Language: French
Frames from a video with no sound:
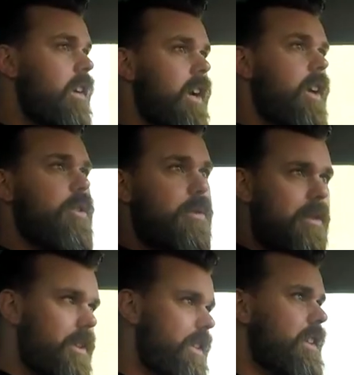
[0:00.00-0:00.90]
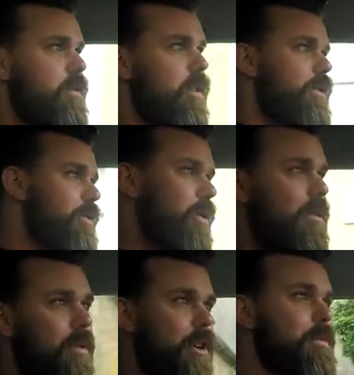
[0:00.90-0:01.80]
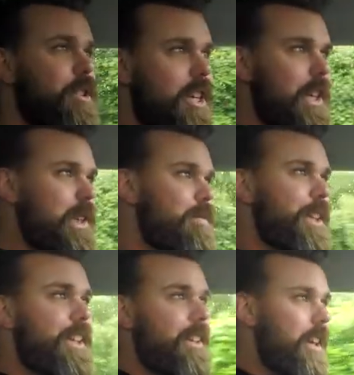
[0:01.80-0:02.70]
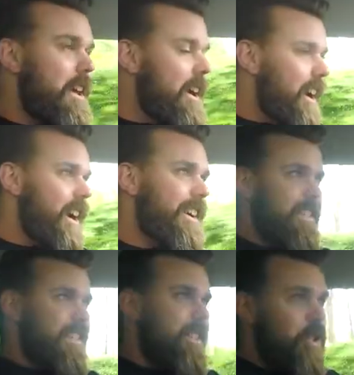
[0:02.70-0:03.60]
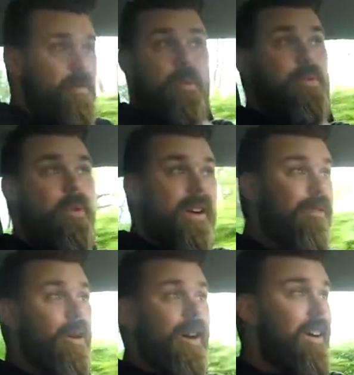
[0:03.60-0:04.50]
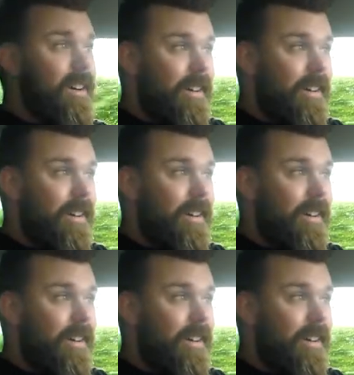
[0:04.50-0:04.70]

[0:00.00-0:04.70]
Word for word: Là, le truc, c'est que cette voiture, donc comme je l'ai expliqué hier, je peux plus la voir.